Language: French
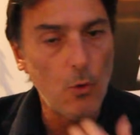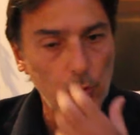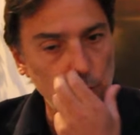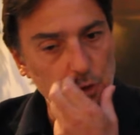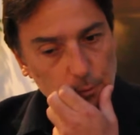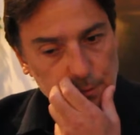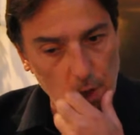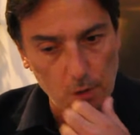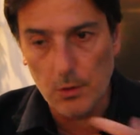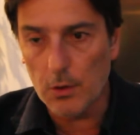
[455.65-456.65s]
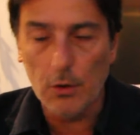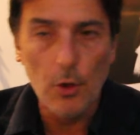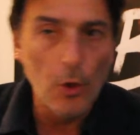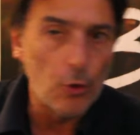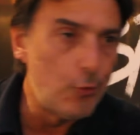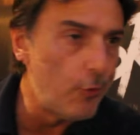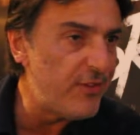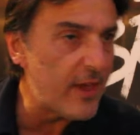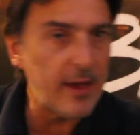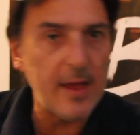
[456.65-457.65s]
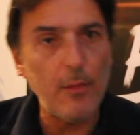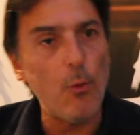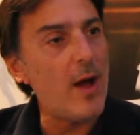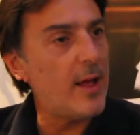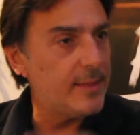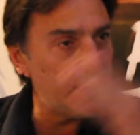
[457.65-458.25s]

on nous soupçonne de virer à droite,